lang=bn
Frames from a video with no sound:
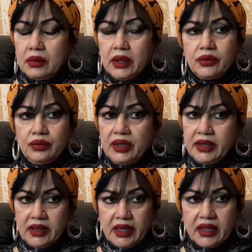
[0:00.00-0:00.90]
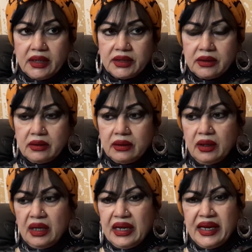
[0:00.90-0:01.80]
একটু রেডি থাকিস
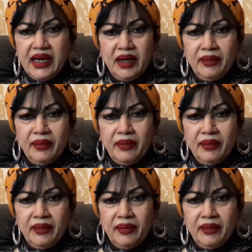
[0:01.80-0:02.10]
রেডি